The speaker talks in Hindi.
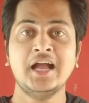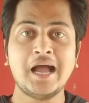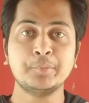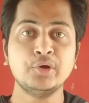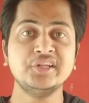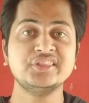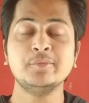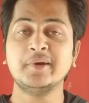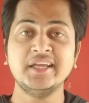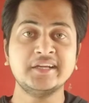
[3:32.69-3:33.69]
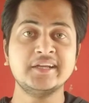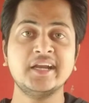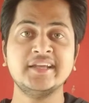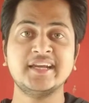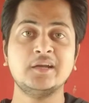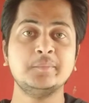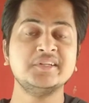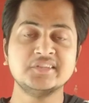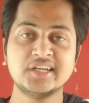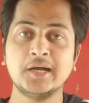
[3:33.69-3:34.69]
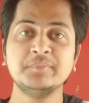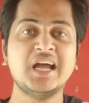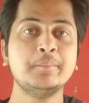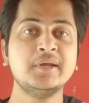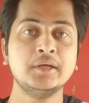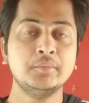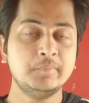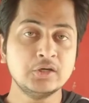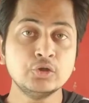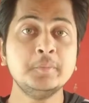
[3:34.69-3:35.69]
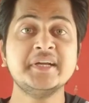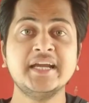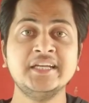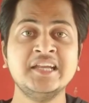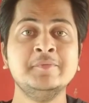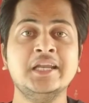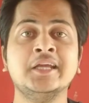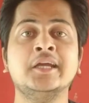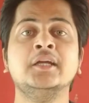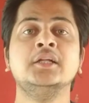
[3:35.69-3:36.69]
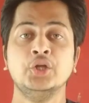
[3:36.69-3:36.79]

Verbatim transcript: आपको इतने बड़े क्रिकेट एकेडमी इतने कम दाम में बिल्कुल भी कहीं नहीं मिलेंगे